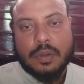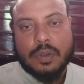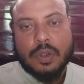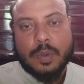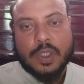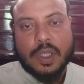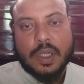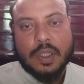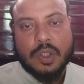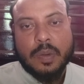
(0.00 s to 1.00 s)

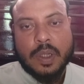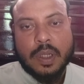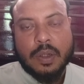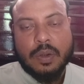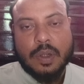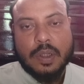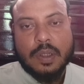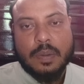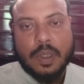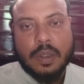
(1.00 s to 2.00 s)
সমস্যাটা সমাধান করে
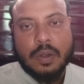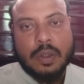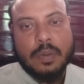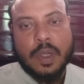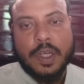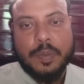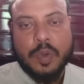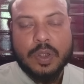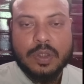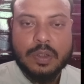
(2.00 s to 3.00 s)
দিতে পারেন অথবা
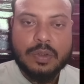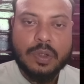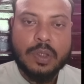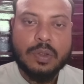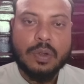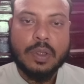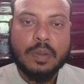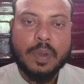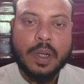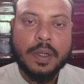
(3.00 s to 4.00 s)
ইনবক্সে যোগাযোগ করতে
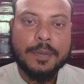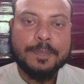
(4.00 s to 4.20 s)
পারেন